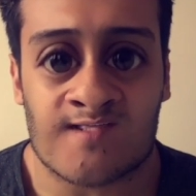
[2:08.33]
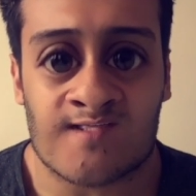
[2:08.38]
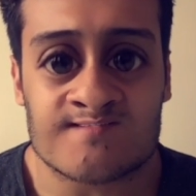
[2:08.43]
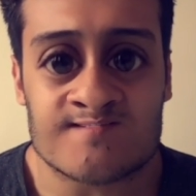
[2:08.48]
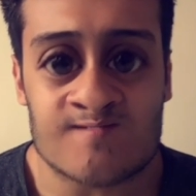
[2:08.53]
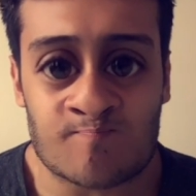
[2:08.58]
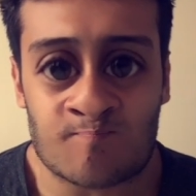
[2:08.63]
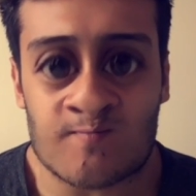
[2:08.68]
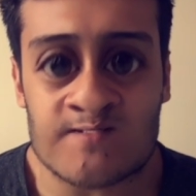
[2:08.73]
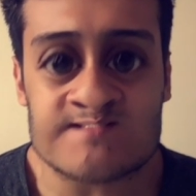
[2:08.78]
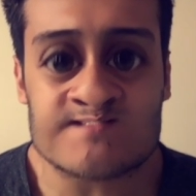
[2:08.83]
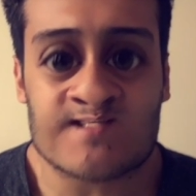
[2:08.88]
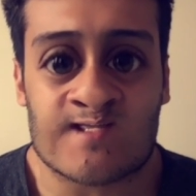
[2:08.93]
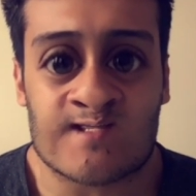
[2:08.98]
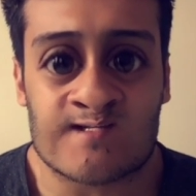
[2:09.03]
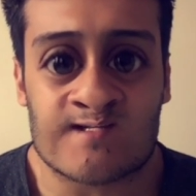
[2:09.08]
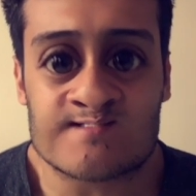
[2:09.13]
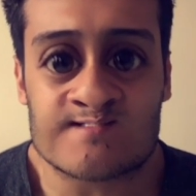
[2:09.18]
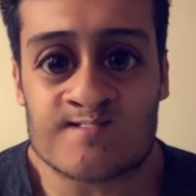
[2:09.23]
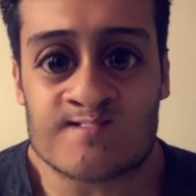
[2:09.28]
que sepas
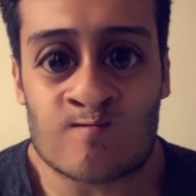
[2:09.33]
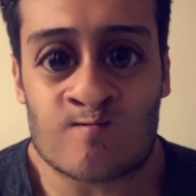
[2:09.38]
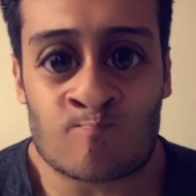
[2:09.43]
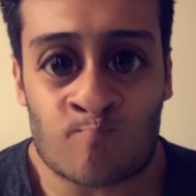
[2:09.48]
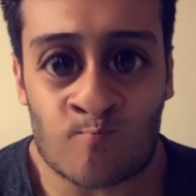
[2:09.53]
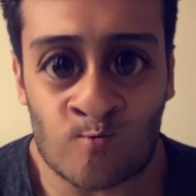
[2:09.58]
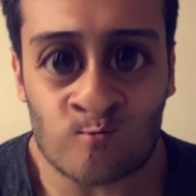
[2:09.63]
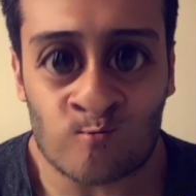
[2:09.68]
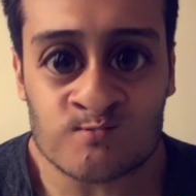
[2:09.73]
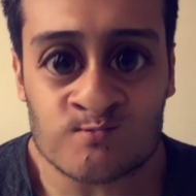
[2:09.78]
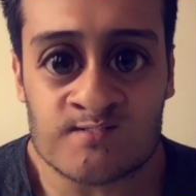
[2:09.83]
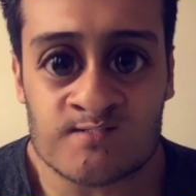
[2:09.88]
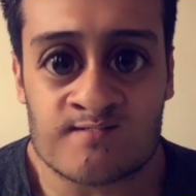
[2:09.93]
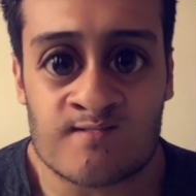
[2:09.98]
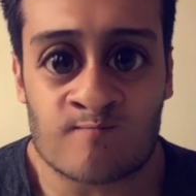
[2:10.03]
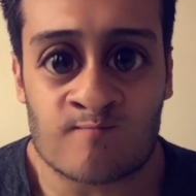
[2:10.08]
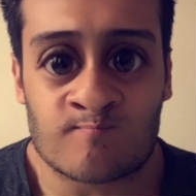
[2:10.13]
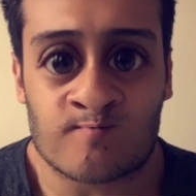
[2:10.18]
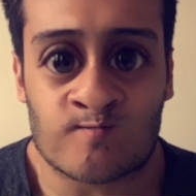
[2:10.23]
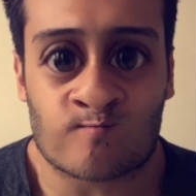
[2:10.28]
que eres el proxy
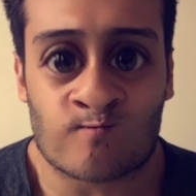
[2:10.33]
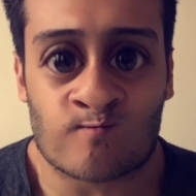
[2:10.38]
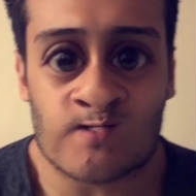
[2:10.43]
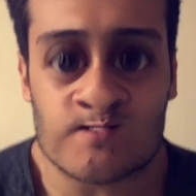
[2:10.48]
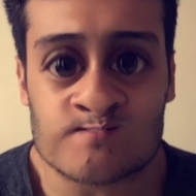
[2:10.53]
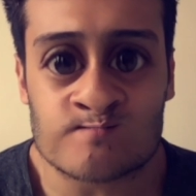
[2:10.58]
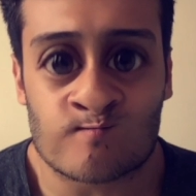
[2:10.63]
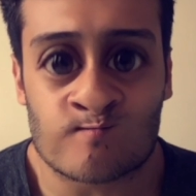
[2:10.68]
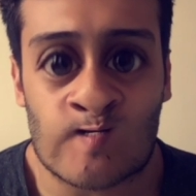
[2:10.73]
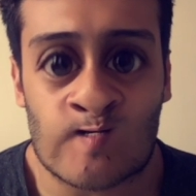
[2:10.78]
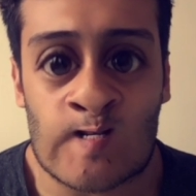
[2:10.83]
de mi corazón,